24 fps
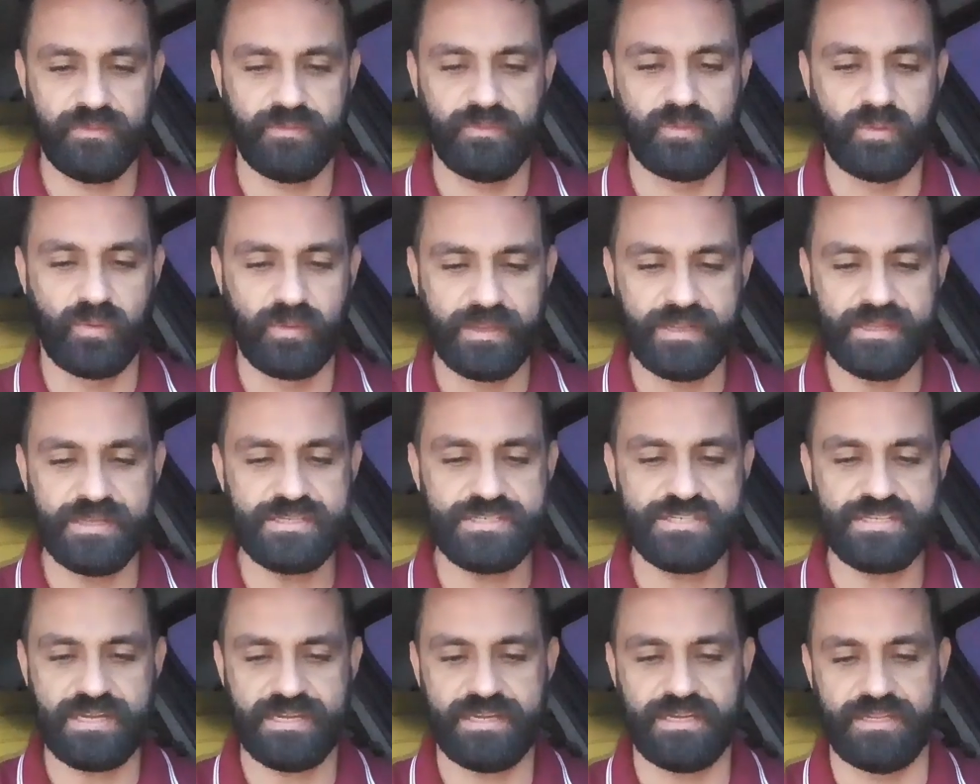do Rio
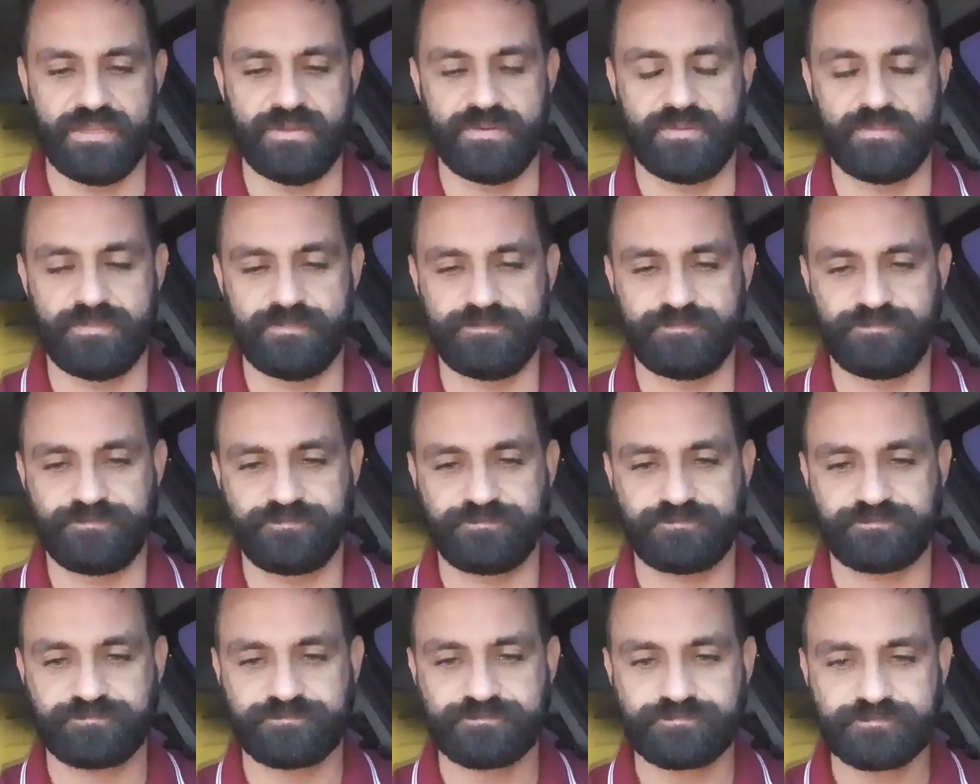de Janeiro.
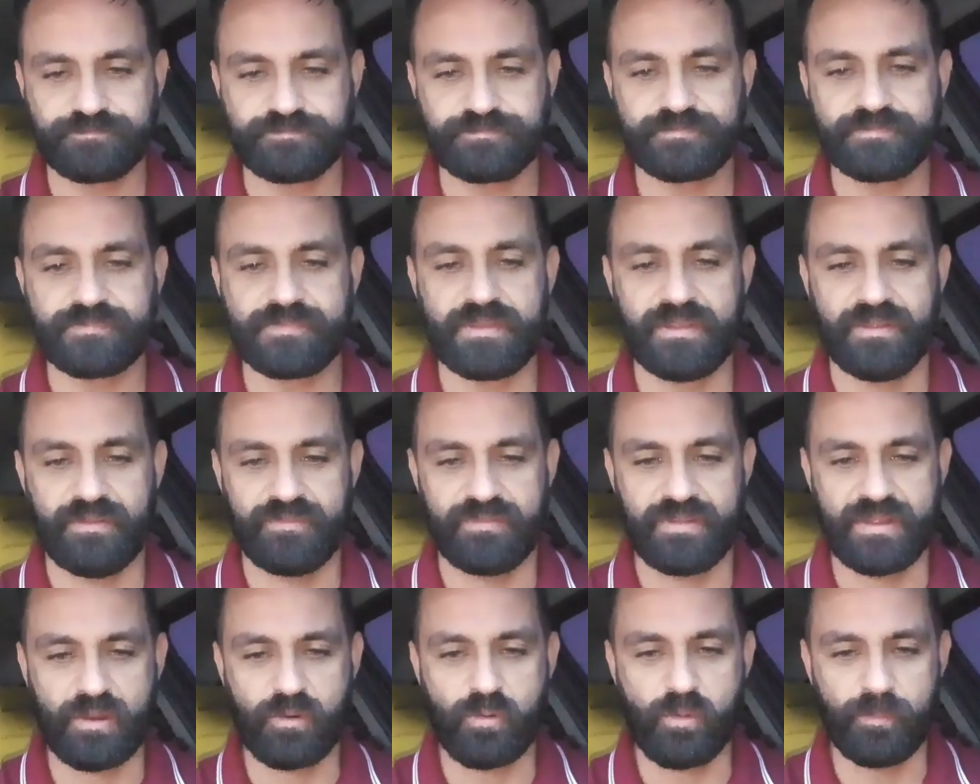
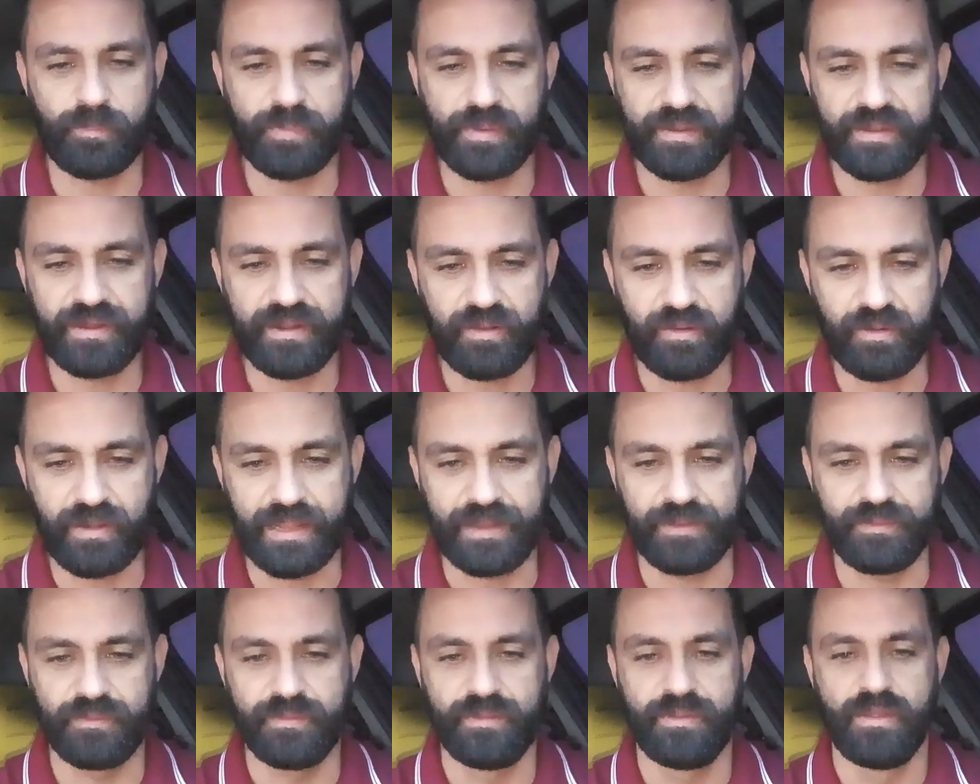Vai acompanhando aí ao
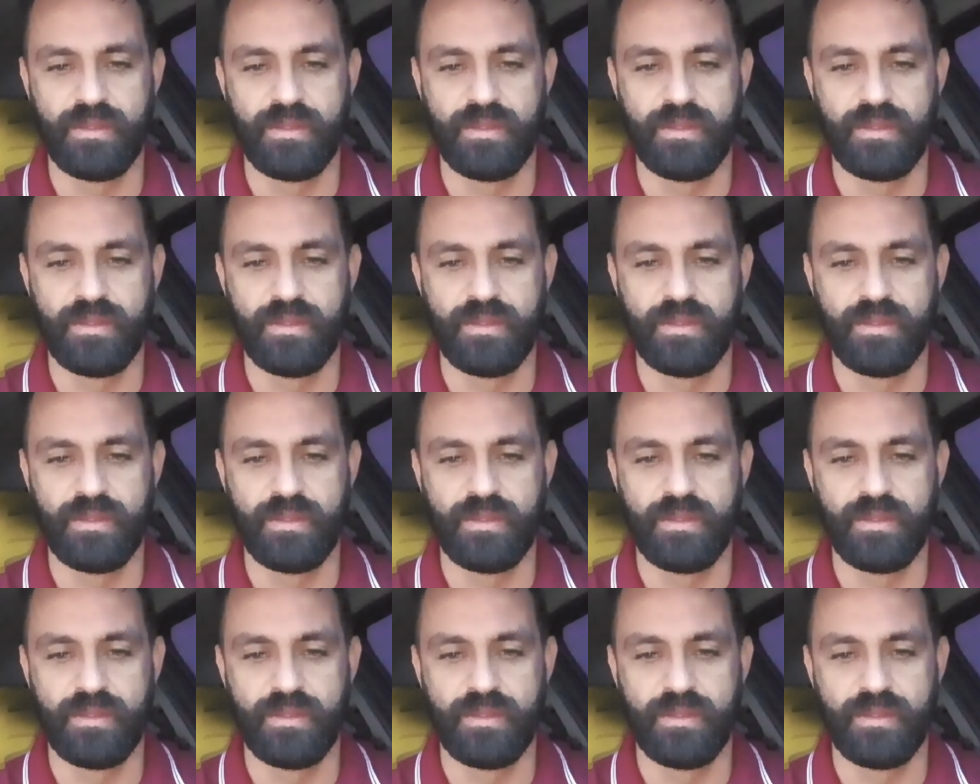lado.